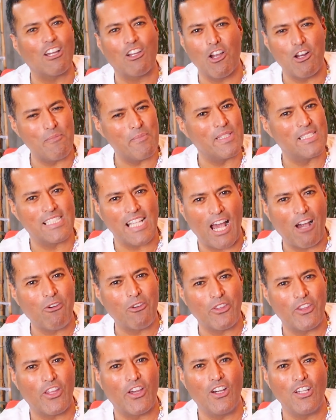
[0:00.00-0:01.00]
con mis
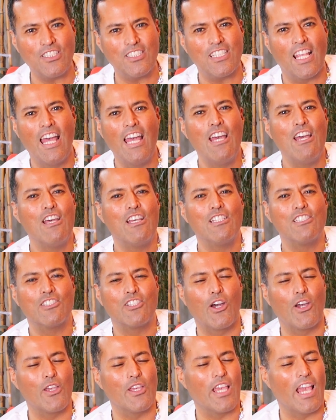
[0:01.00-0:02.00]
audios,
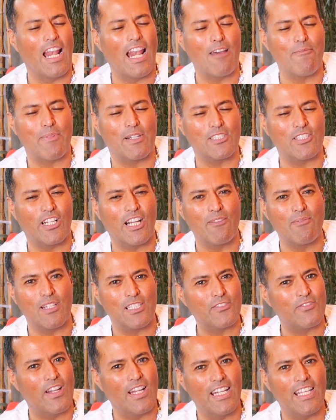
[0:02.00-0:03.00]
soy la persona
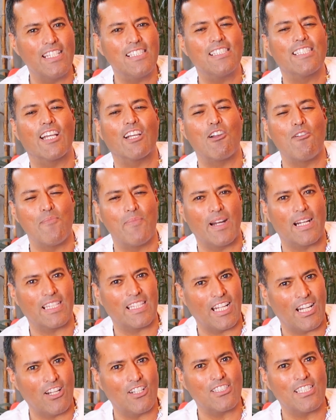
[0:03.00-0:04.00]
más feliz de
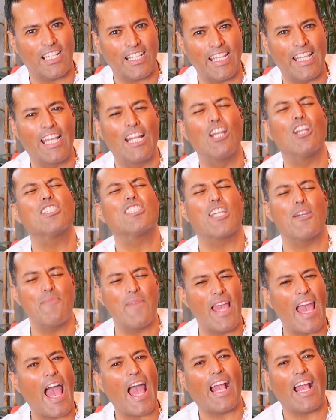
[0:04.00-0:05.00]
compartirlos aquí. Los que
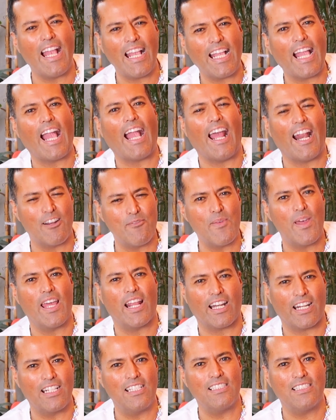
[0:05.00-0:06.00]
me hagan cagarme
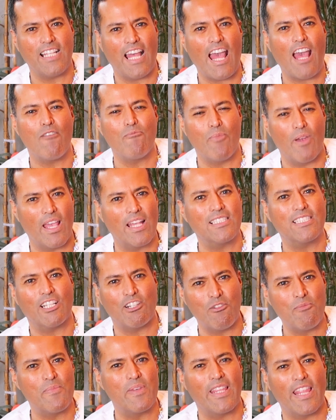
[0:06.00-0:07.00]
de risa, voy a
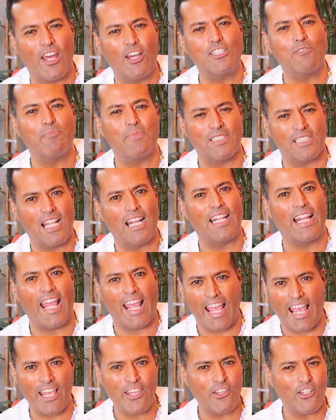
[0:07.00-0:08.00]
hacer un video especial
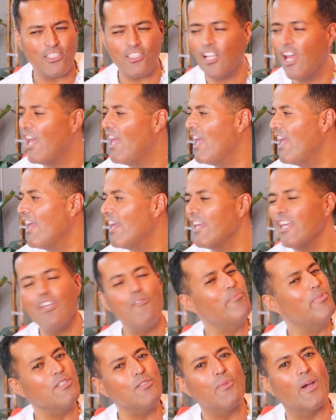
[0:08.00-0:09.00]
de ellos.
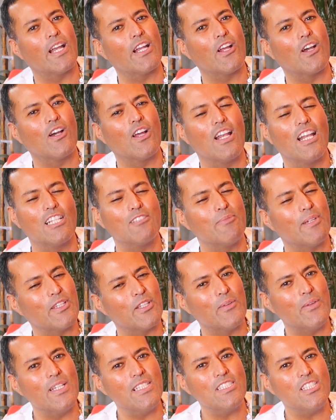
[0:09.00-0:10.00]
Y pues bueno, les
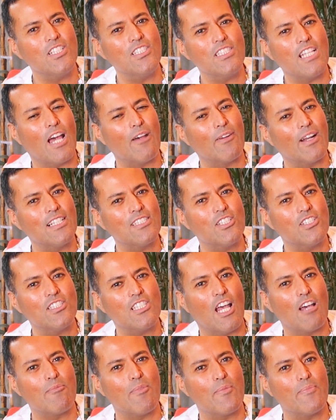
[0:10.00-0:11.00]
mando besos,
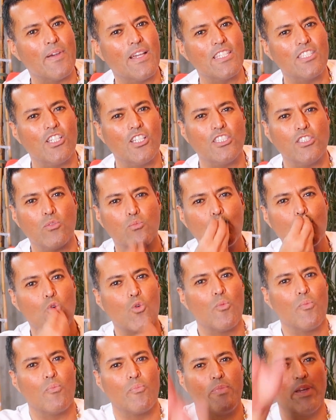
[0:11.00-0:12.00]
abrazos, apapachos,
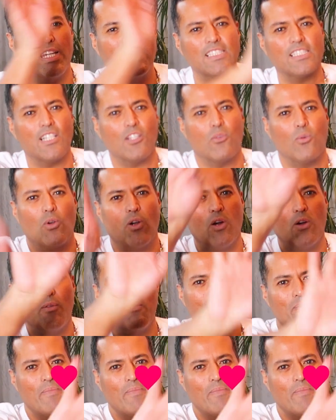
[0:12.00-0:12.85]
píquense el culo.